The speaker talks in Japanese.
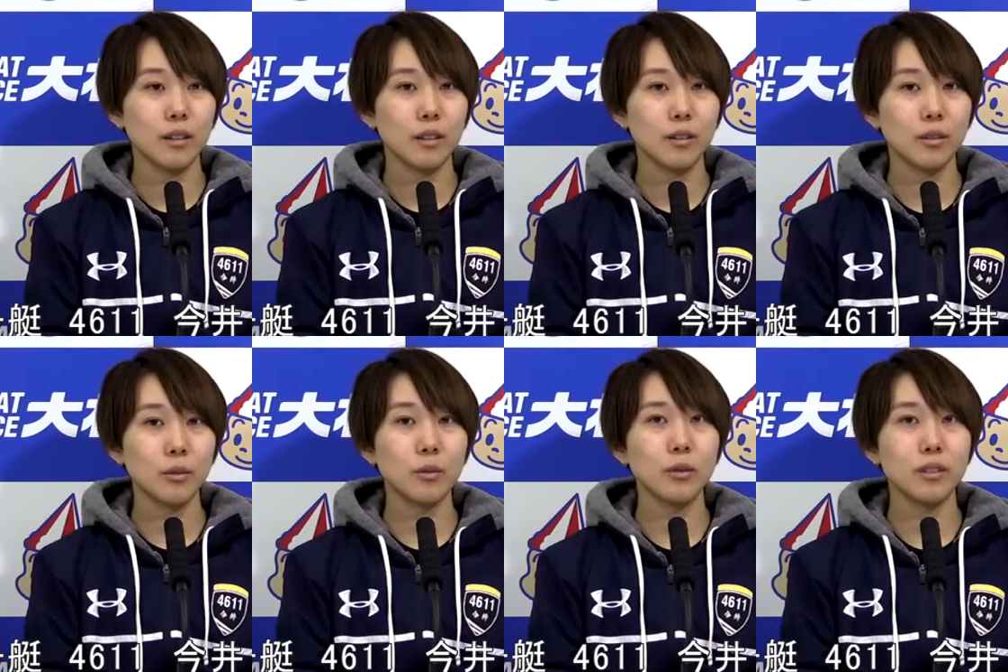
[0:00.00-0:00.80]

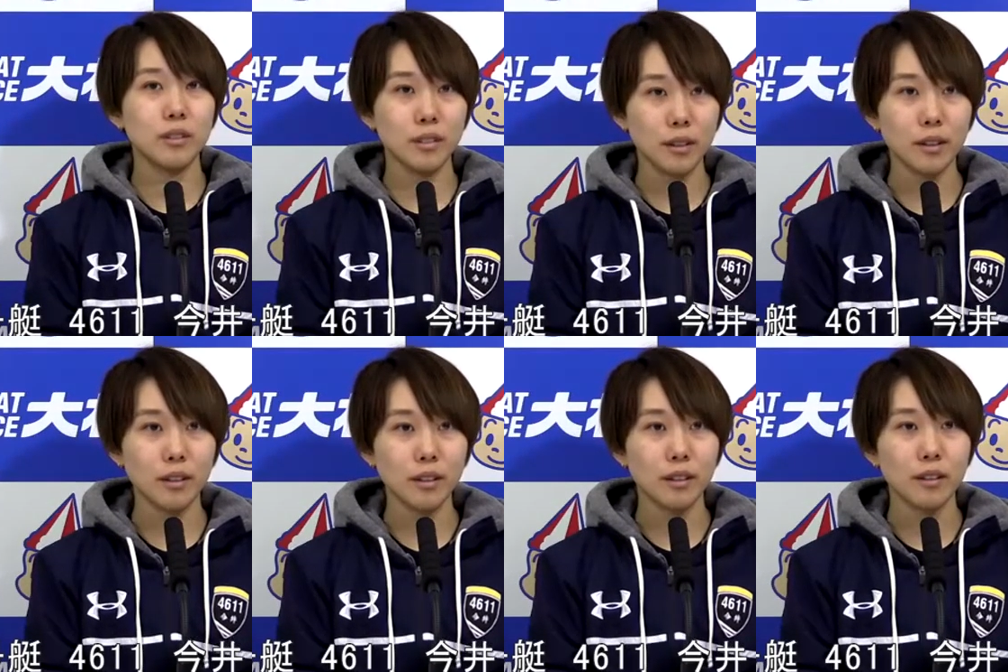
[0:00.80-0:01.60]
そうです
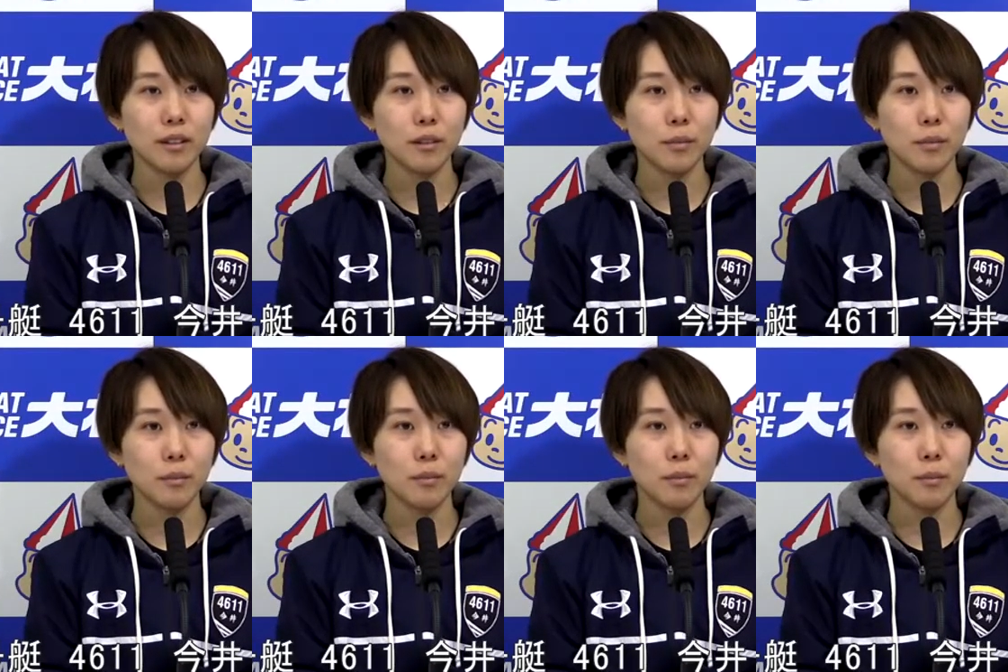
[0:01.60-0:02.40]
ね
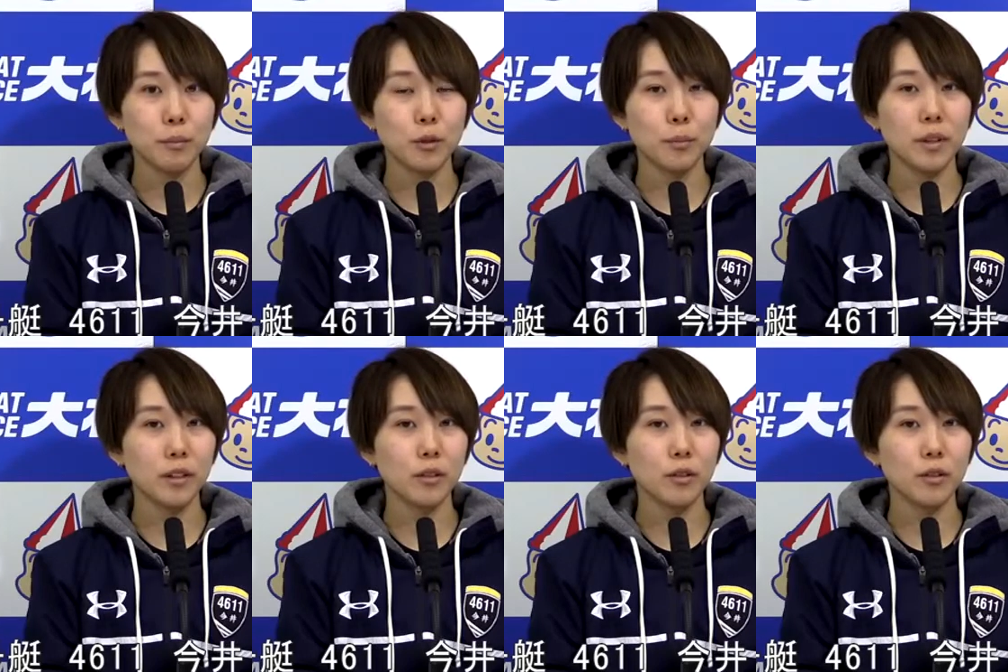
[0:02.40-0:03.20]
プロペラ
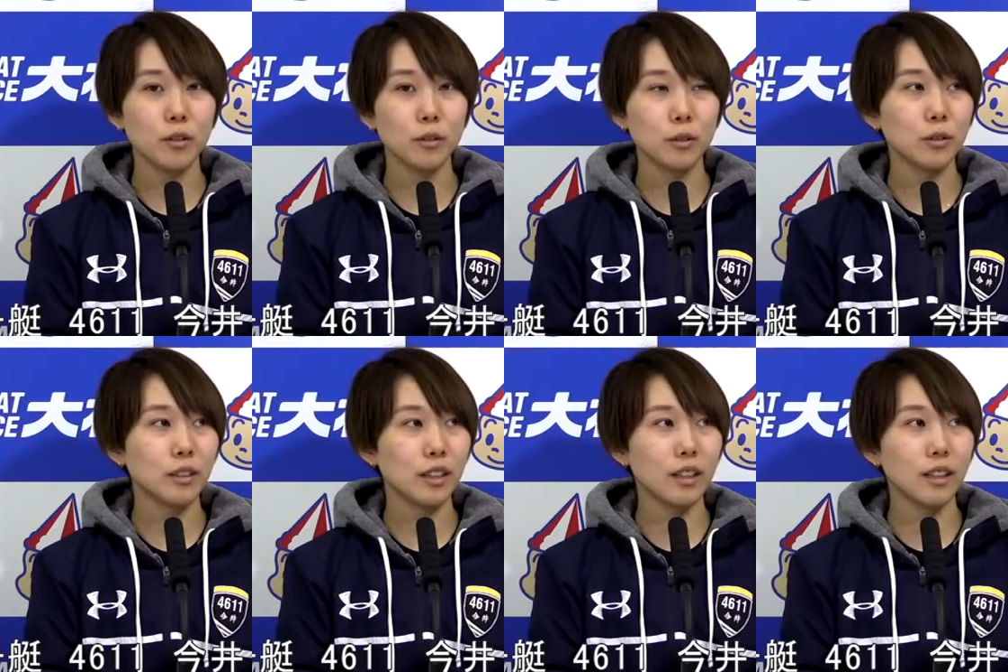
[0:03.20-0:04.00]
の調
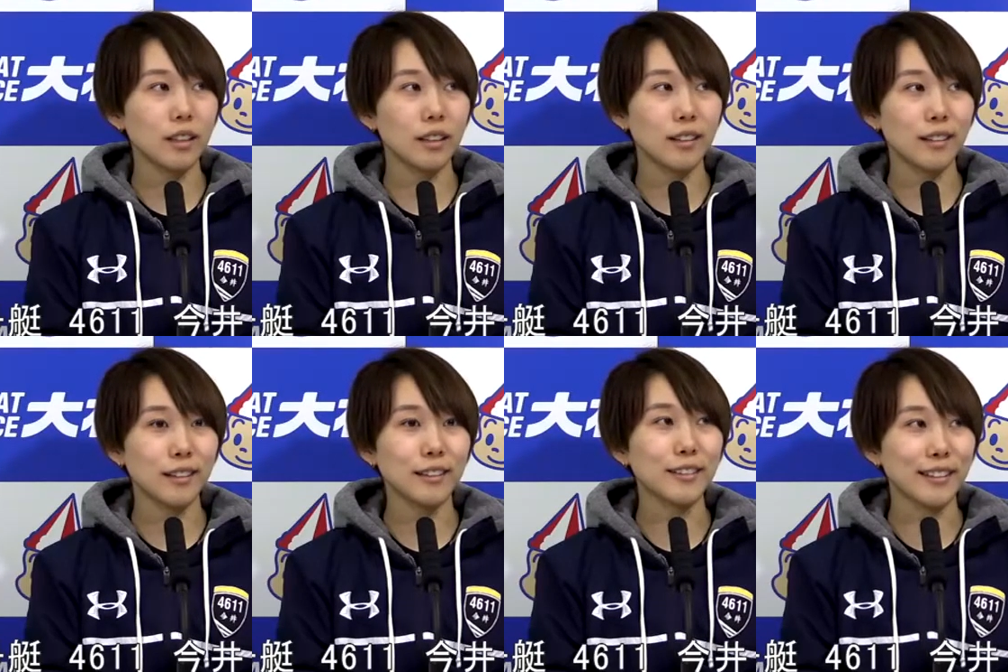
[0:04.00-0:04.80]
整
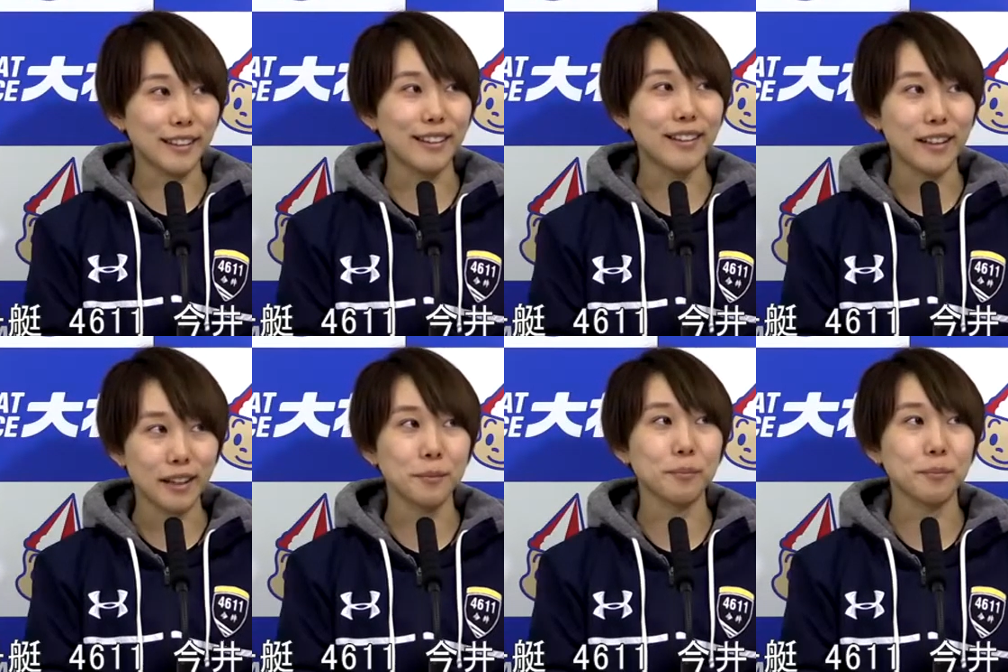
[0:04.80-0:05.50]
ですかねはい